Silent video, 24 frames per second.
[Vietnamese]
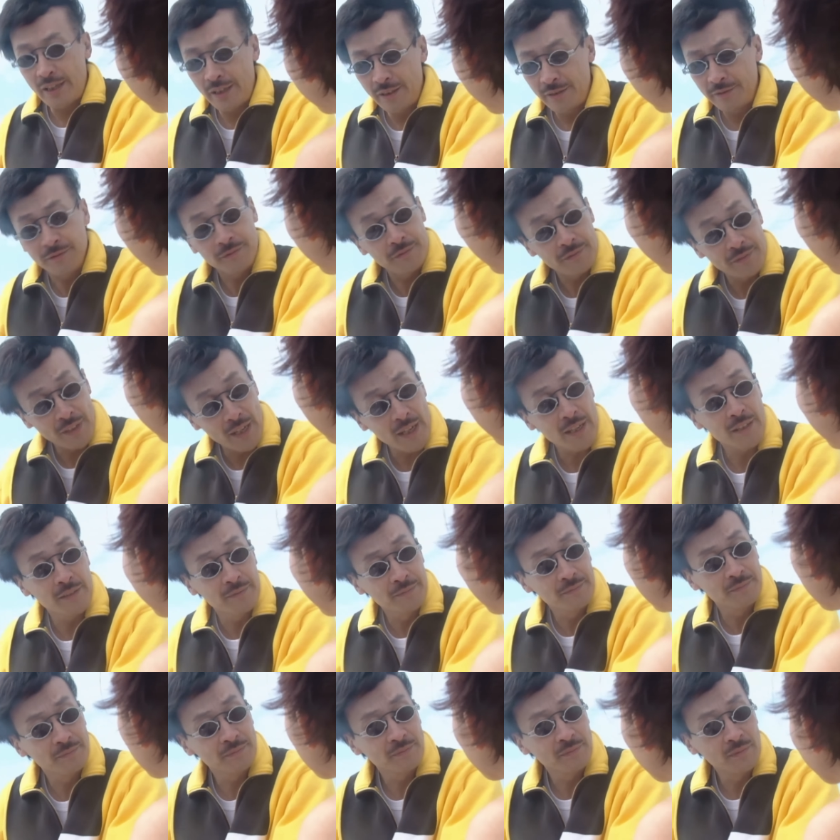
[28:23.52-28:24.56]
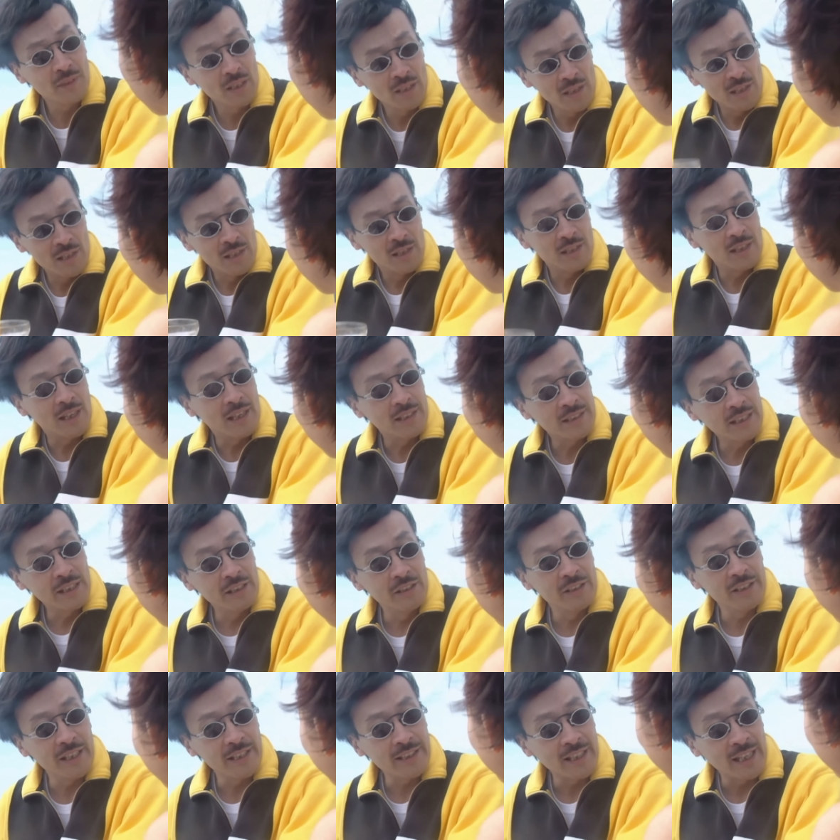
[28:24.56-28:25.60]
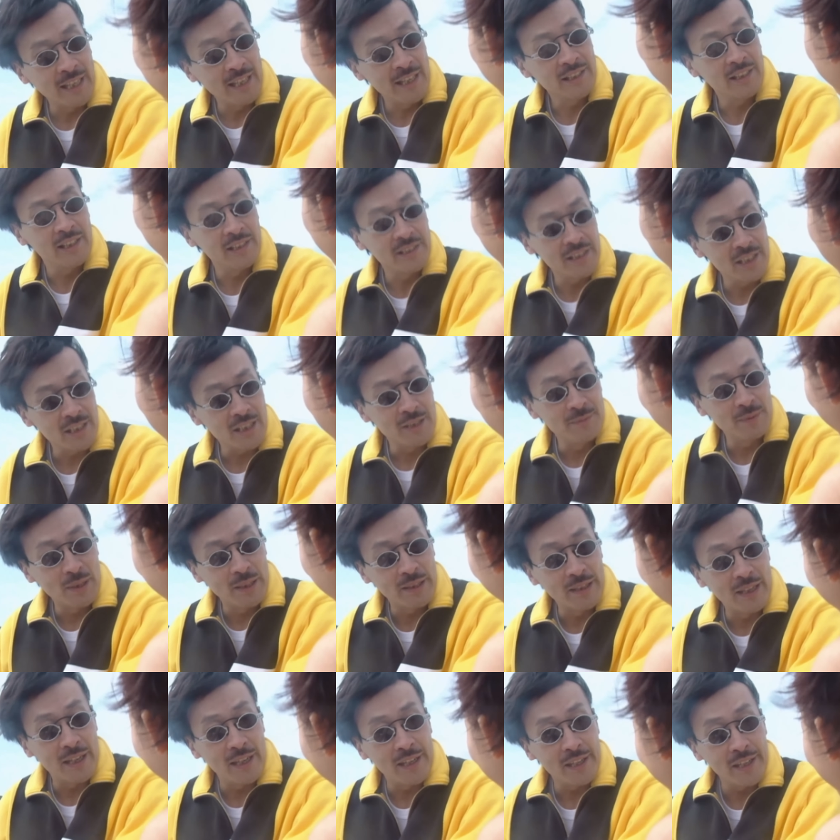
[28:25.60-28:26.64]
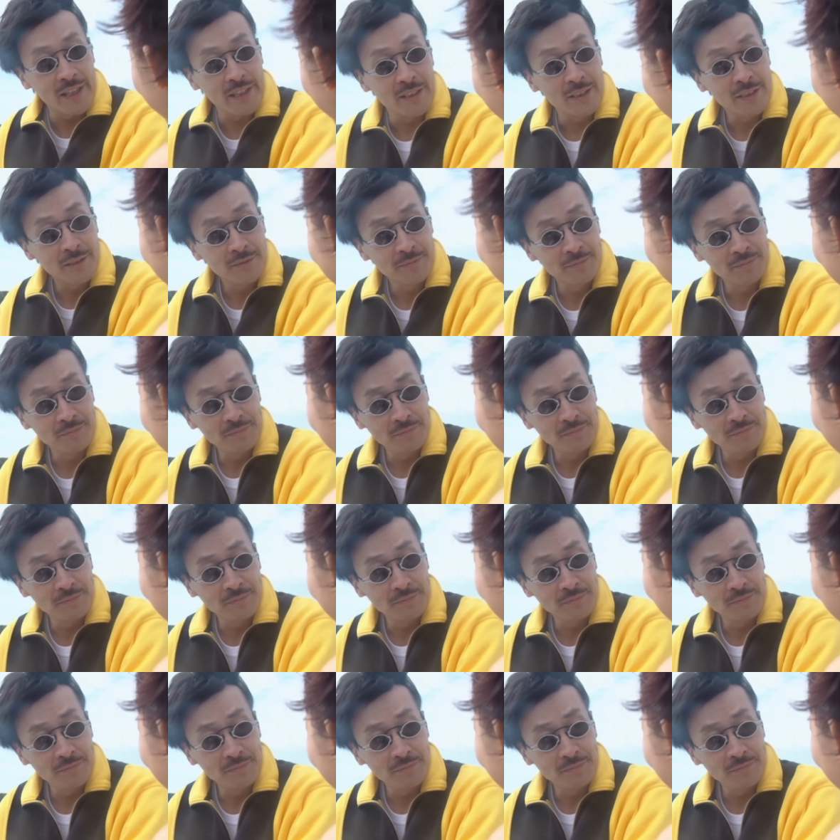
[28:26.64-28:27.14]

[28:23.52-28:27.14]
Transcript: Ok phải Nếu chị đài nào có nhà hứng như vậy